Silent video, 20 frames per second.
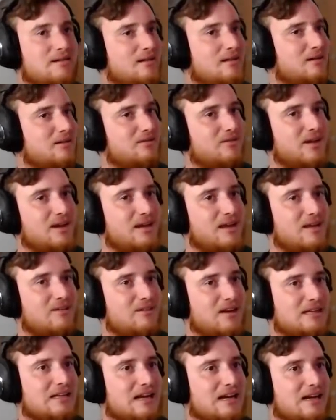Vamos ver o que, que
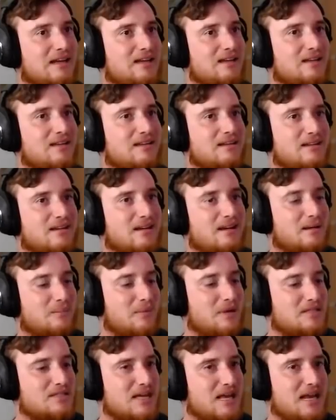vai dar aqui.
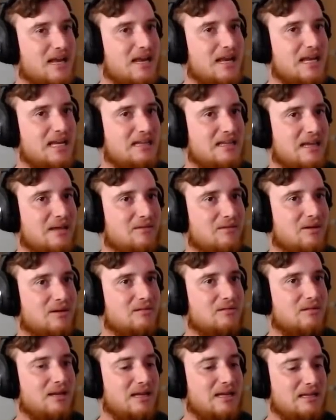Mas é linda, hein,
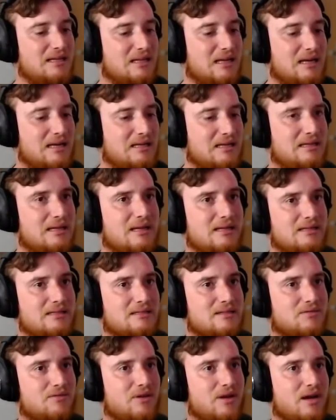mano? Linda, linda,
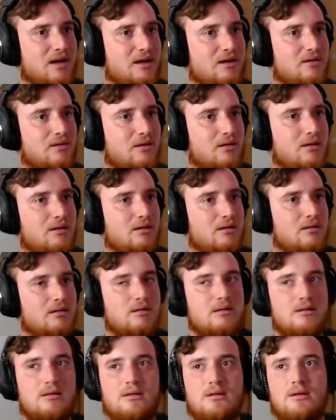linda essa Ferrari, ó.
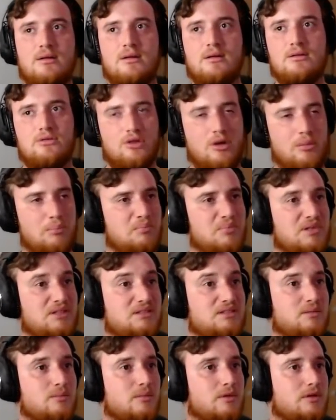
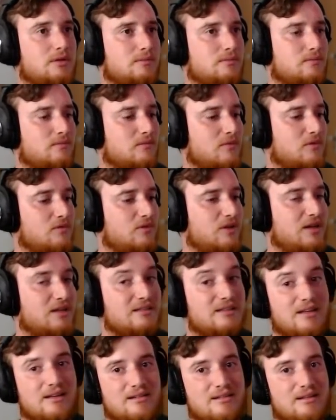Topíssimo. Vamos ver
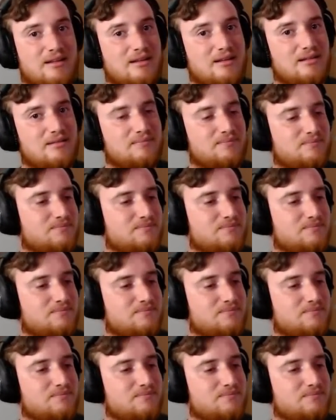andando, né?